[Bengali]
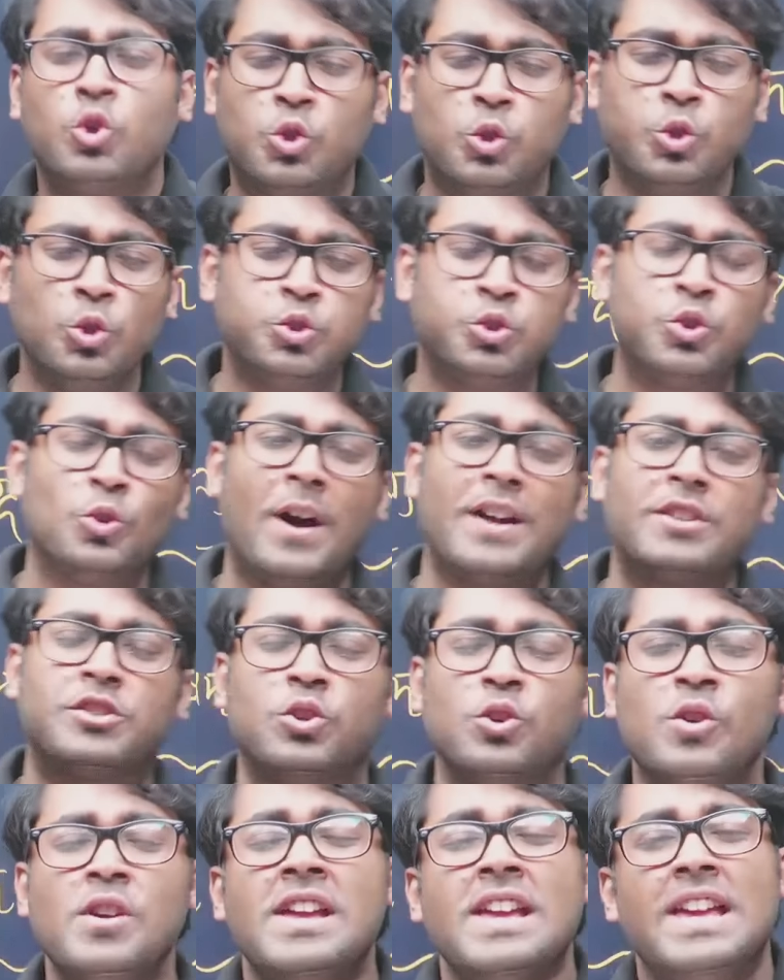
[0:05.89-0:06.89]
সুস্থ
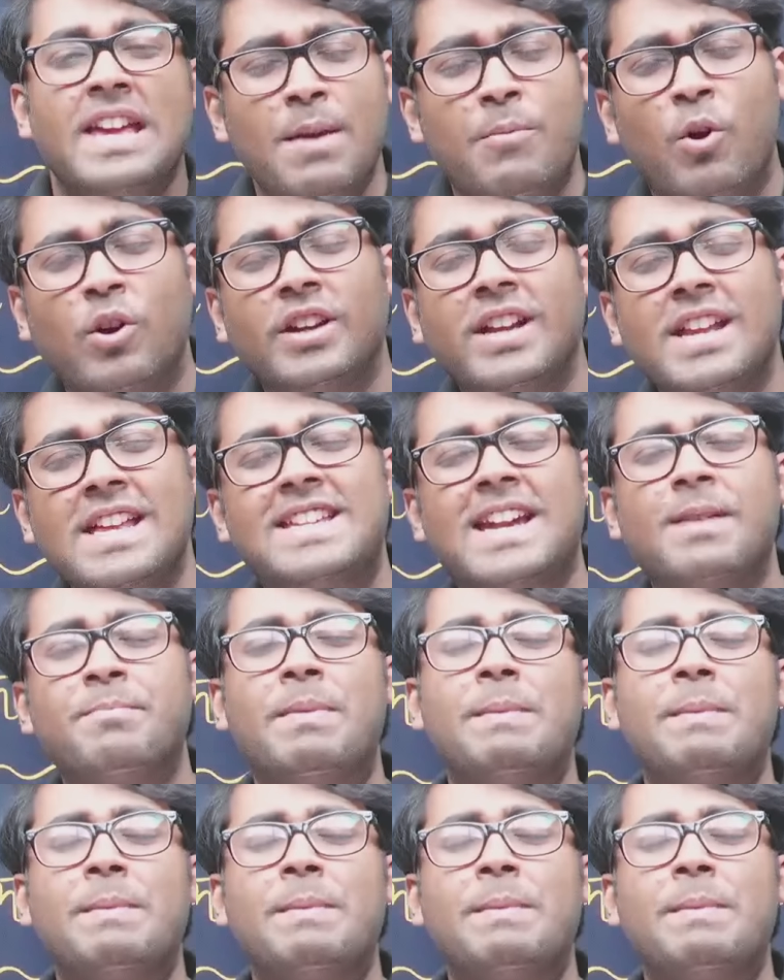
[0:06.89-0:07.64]
আছো এবং নিজের